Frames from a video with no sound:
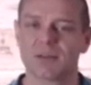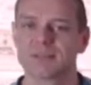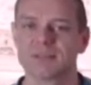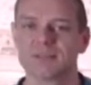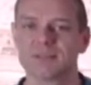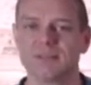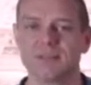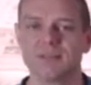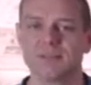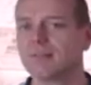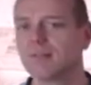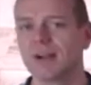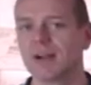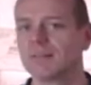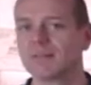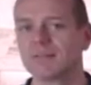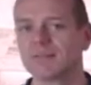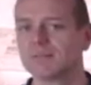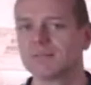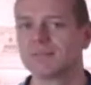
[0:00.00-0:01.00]
Hein.
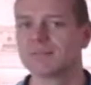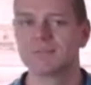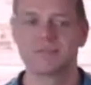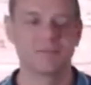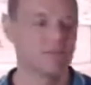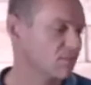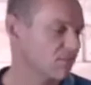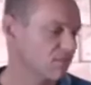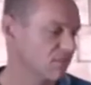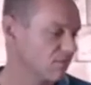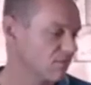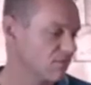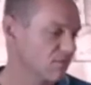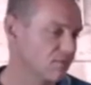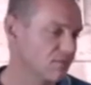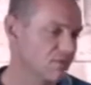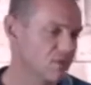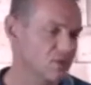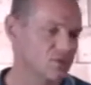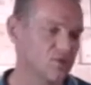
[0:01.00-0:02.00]
voilà,
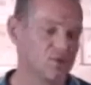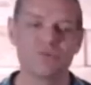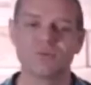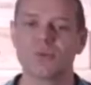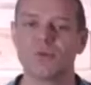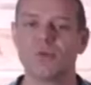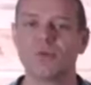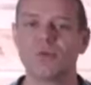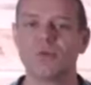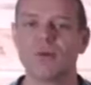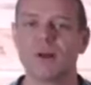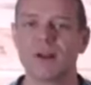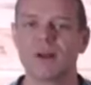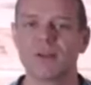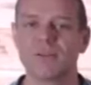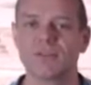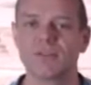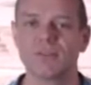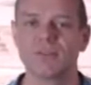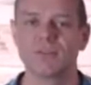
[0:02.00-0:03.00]
moi je trouve qu'on
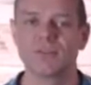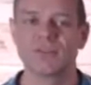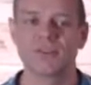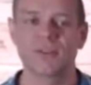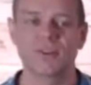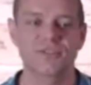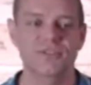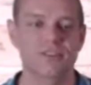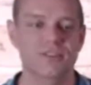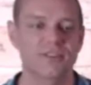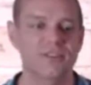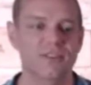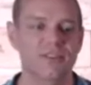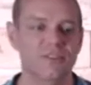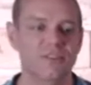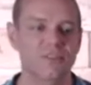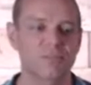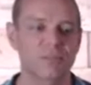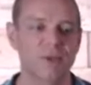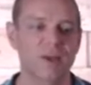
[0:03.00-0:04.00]
voilà, ça,
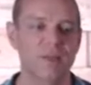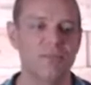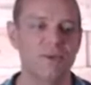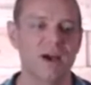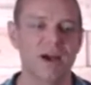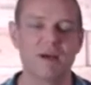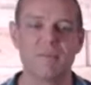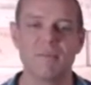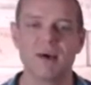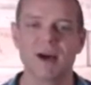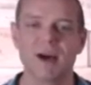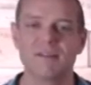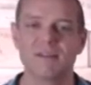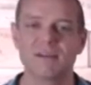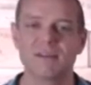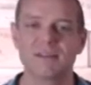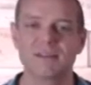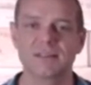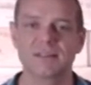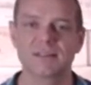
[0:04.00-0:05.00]
se prête bien à bar à
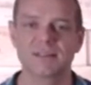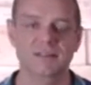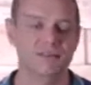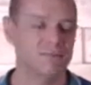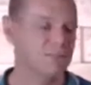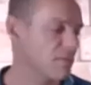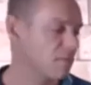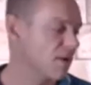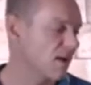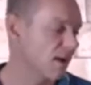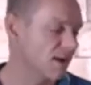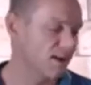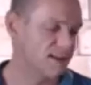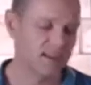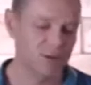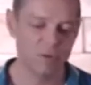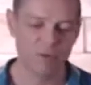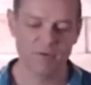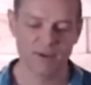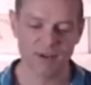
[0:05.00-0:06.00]
vin, ça, se prête bien à la
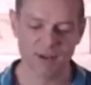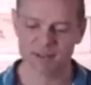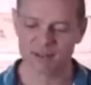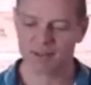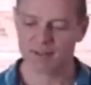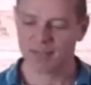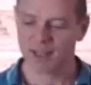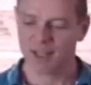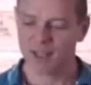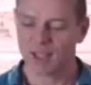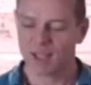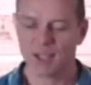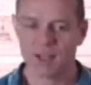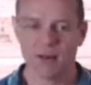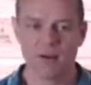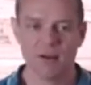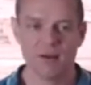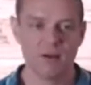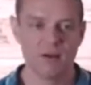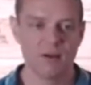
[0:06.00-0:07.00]
découverte.
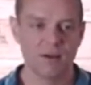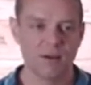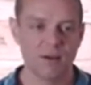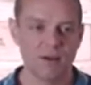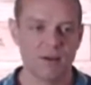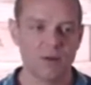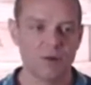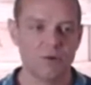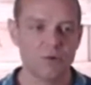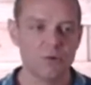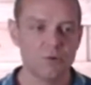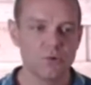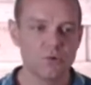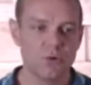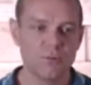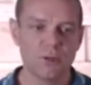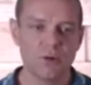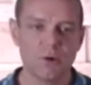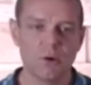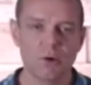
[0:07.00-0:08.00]
Euh, le
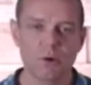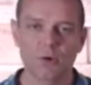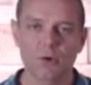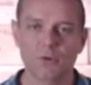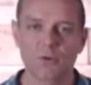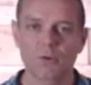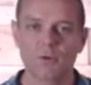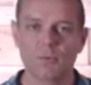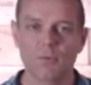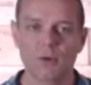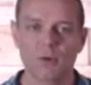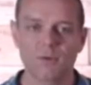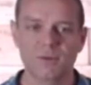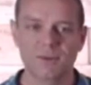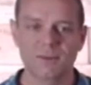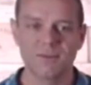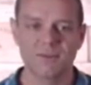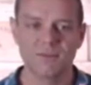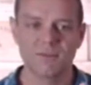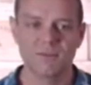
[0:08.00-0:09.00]
domaine Le Roc, entre
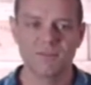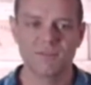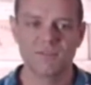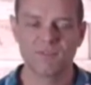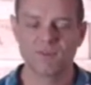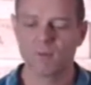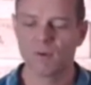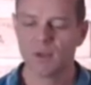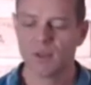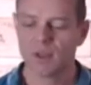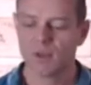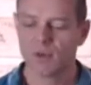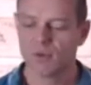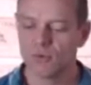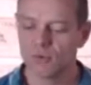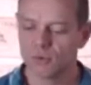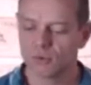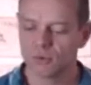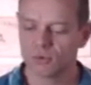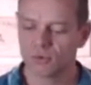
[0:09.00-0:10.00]
parenthèses, ils font
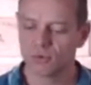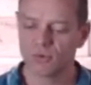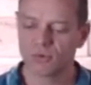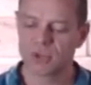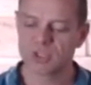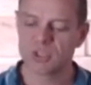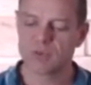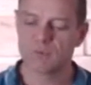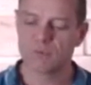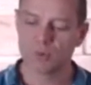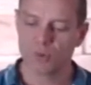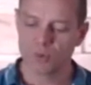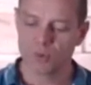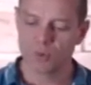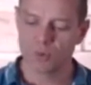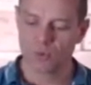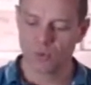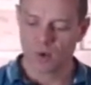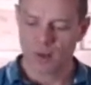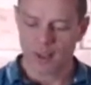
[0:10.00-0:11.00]
une autre cuvée que j'aime
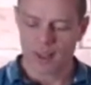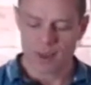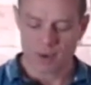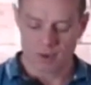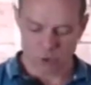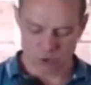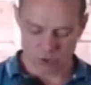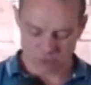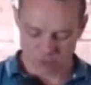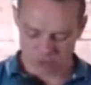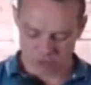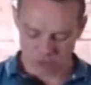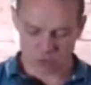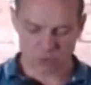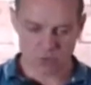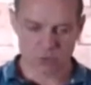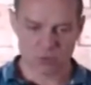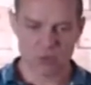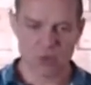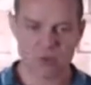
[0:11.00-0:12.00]
beaucoup, que je
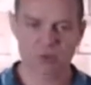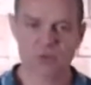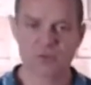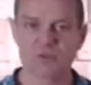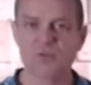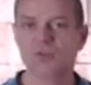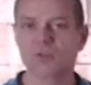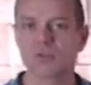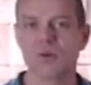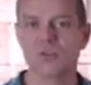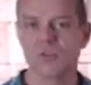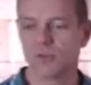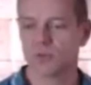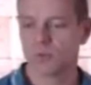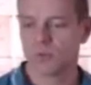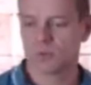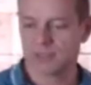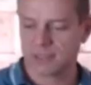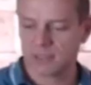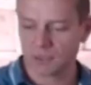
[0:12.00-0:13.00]
présente de temps en temps en
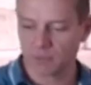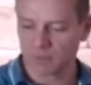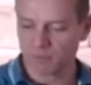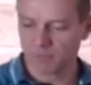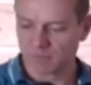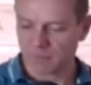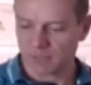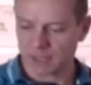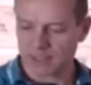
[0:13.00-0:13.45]
dégustation.